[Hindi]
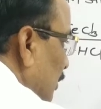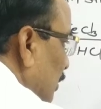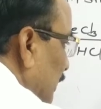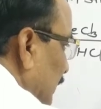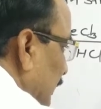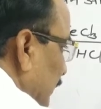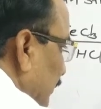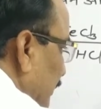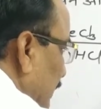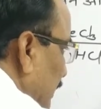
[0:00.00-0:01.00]
हो जाता है
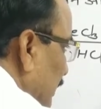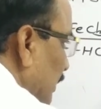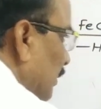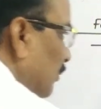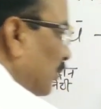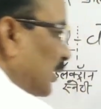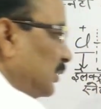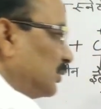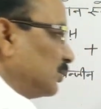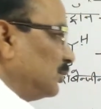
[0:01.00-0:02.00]

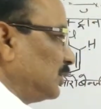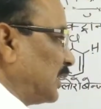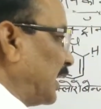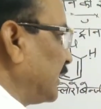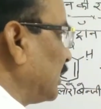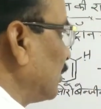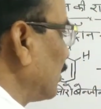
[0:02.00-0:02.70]
वन टू डाई